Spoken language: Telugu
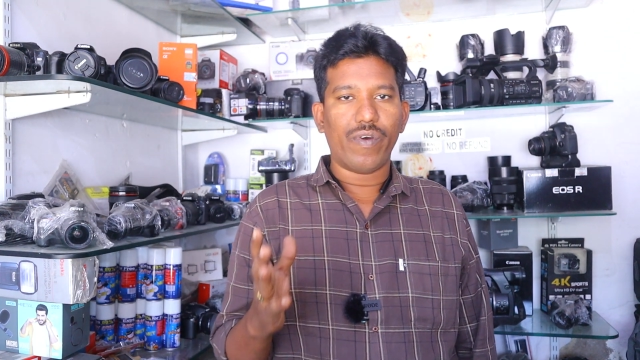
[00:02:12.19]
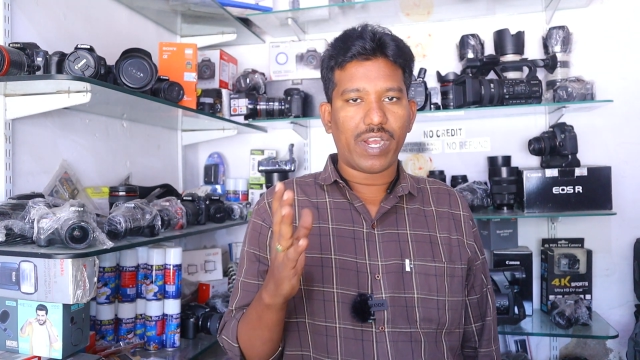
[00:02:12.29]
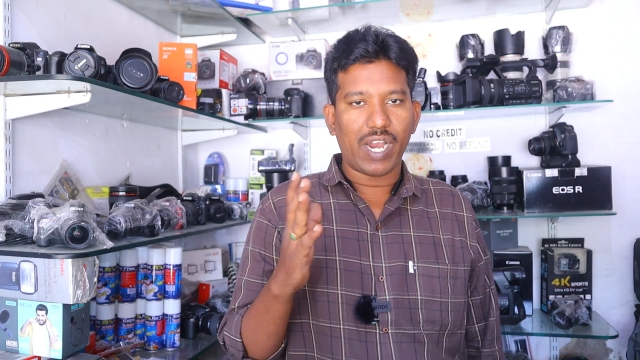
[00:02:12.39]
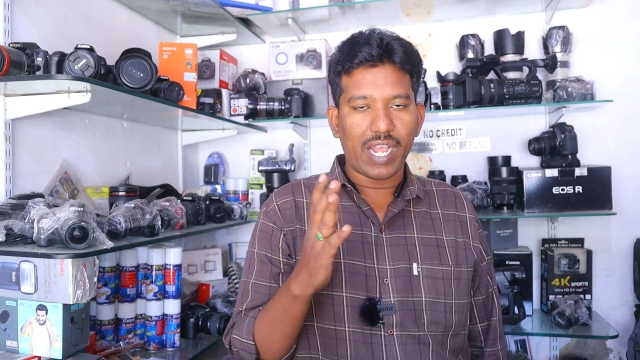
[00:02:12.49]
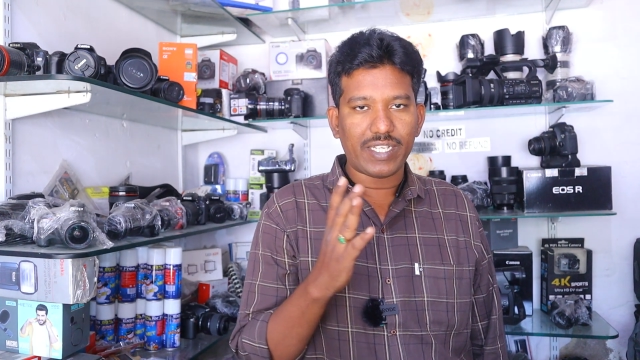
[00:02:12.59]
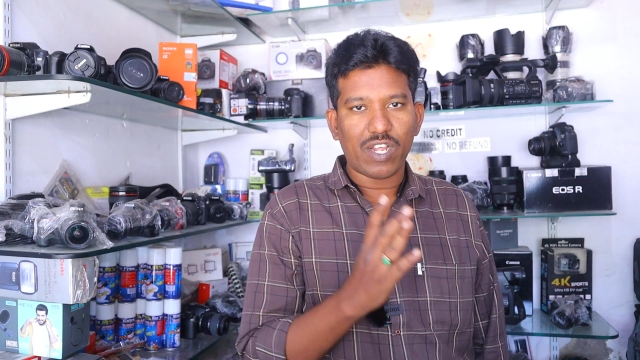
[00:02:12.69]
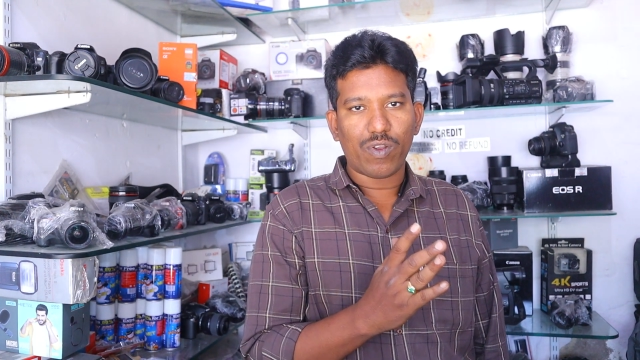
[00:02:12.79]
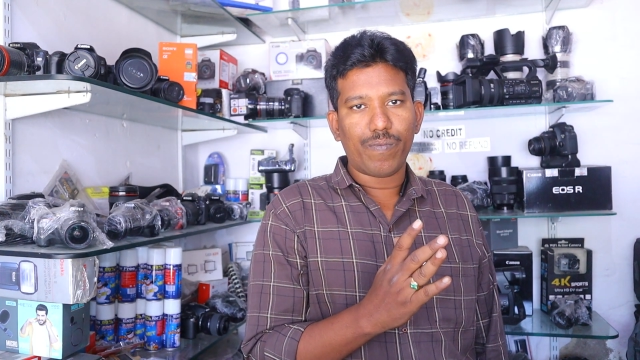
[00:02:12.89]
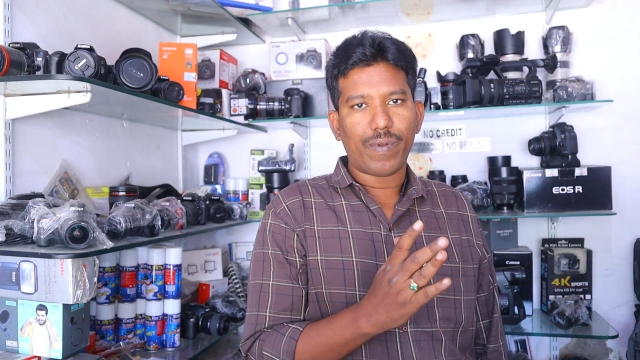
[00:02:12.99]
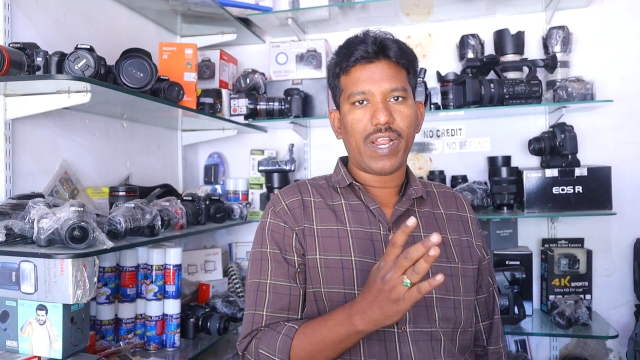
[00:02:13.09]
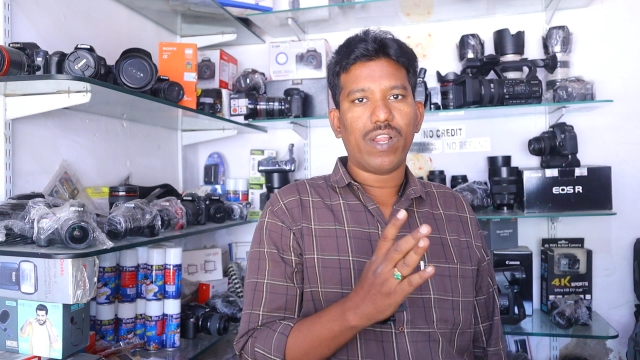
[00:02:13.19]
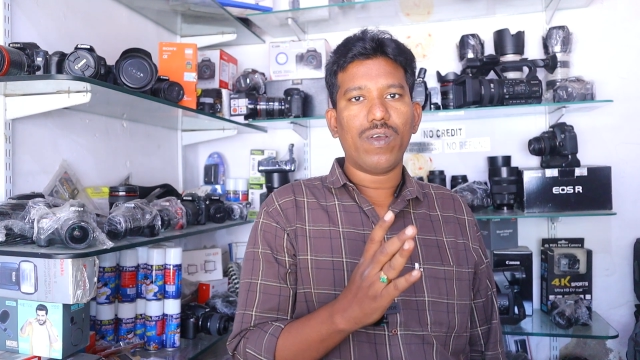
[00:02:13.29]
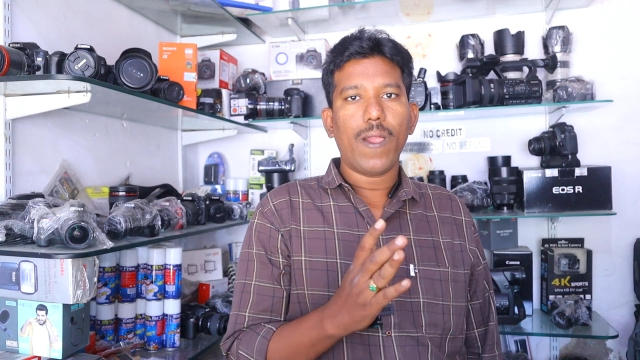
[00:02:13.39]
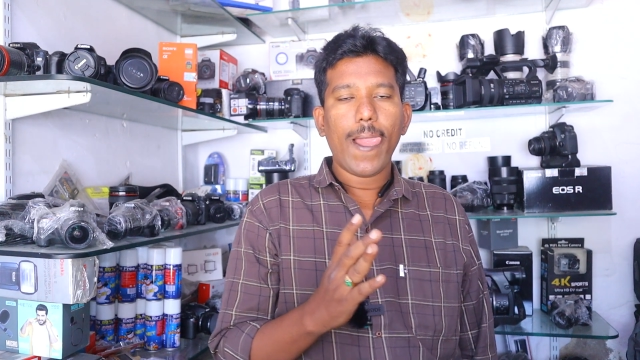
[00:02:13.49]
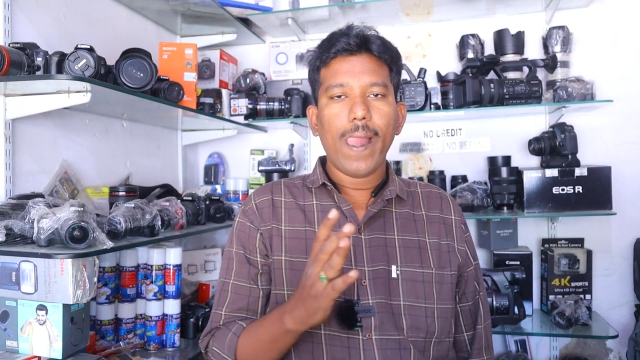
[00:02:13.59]
ఒక లక్ష రూపాయలు
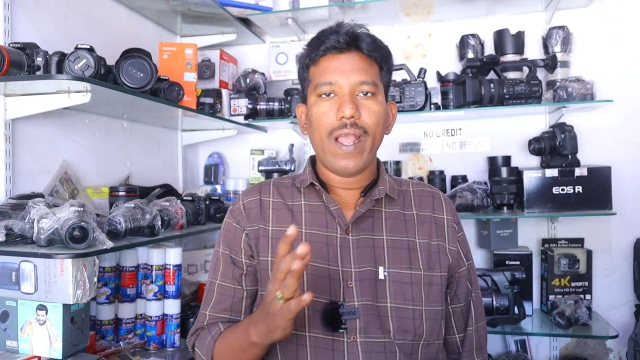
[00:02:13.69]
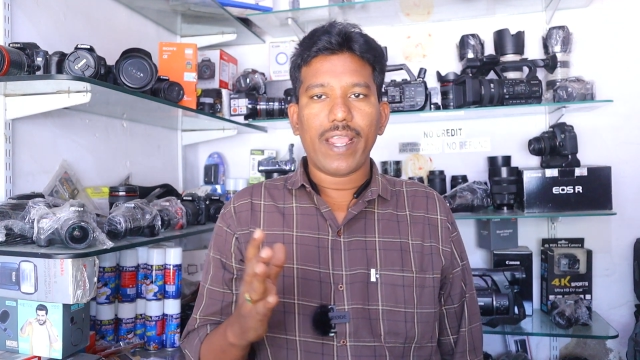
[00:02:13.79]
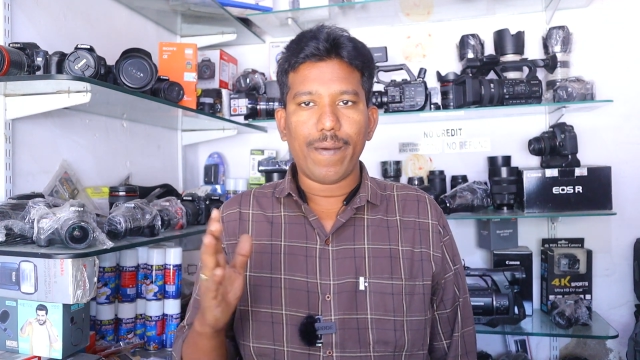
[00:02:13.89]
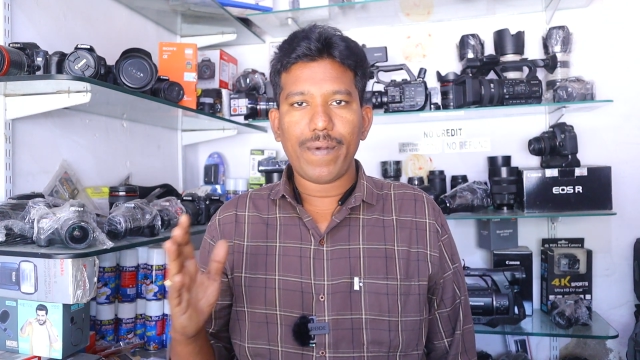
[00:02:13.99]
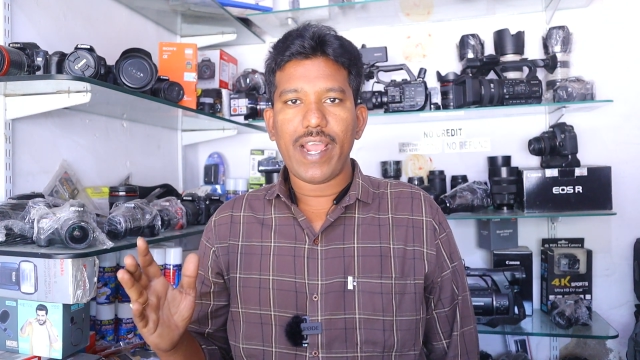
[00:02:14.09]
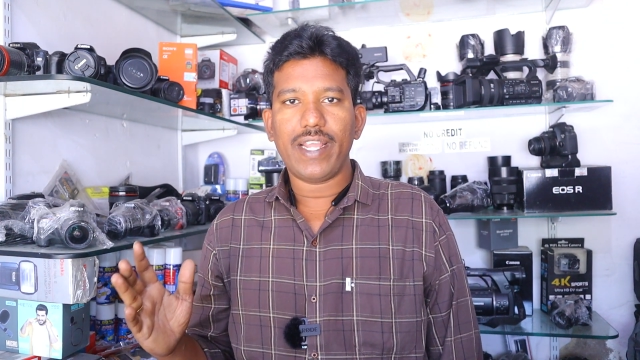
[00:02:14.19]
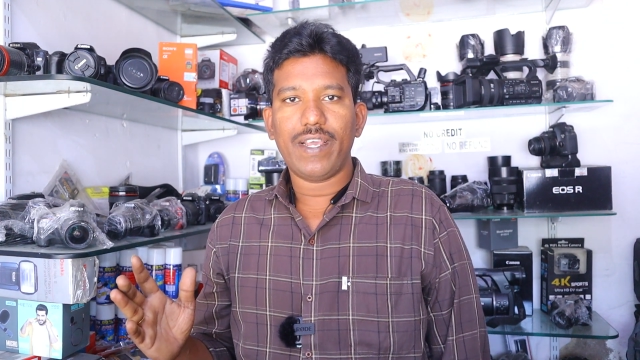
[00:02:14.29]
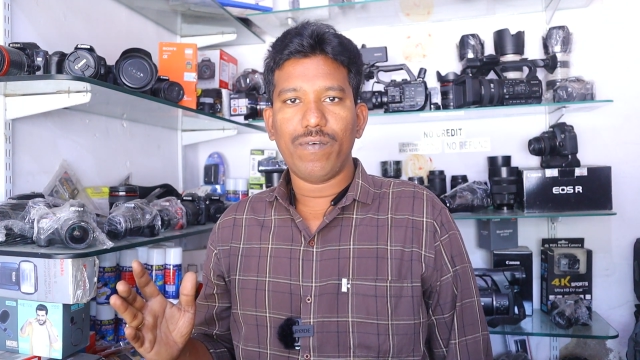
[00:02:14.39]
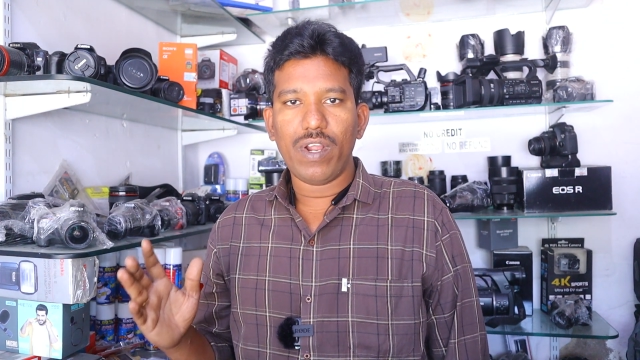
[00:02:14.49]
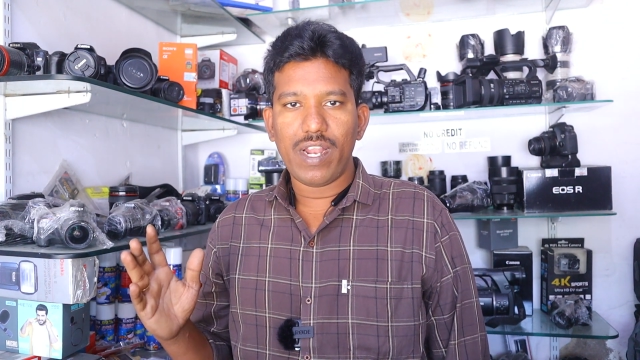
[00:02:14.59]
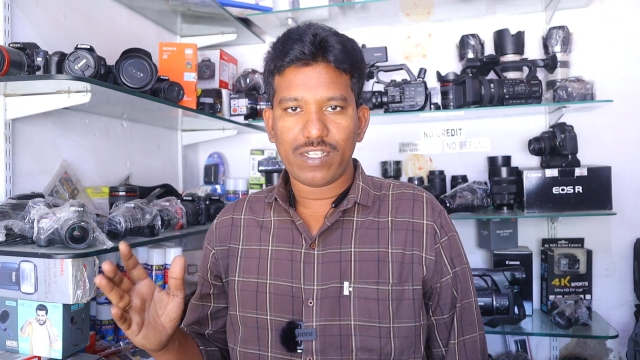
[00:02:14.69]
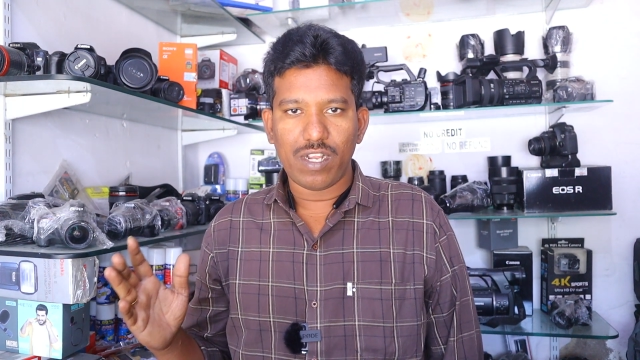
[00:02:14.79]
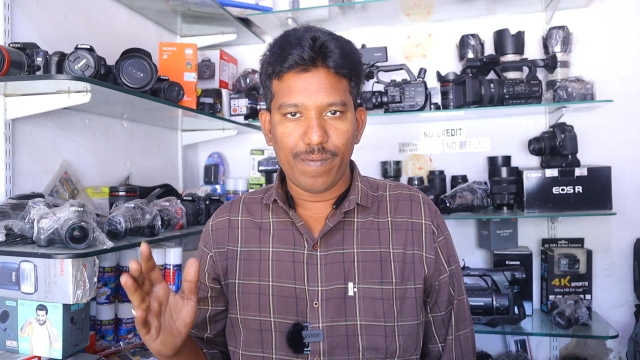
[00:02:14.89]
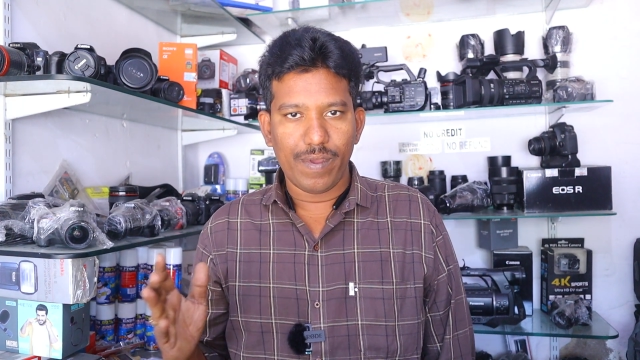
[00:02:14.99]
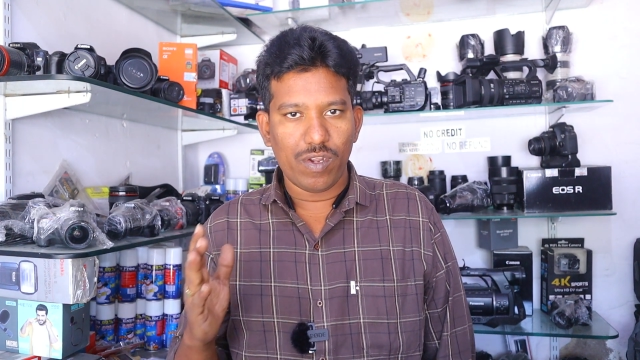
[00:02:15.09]
కెమెరా అయితే
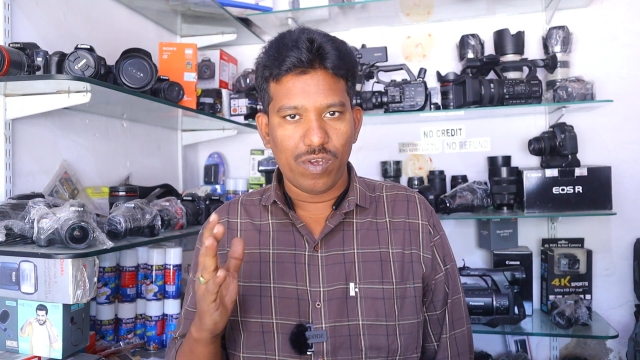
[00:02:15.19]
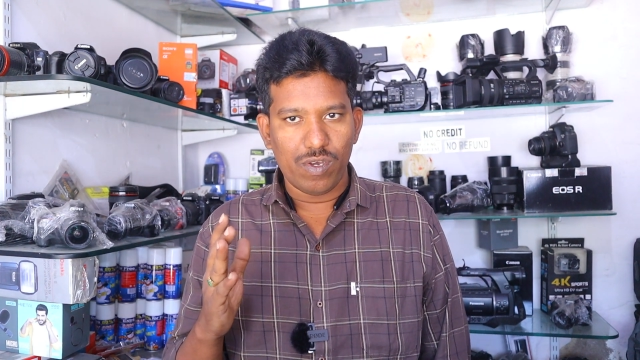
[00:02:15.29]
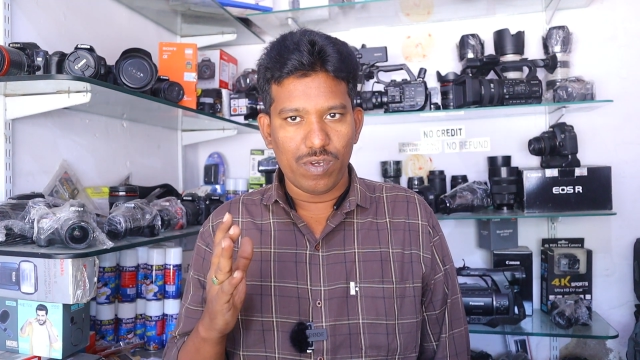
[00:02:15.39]
ఓఎల్ఎస్లో మీరు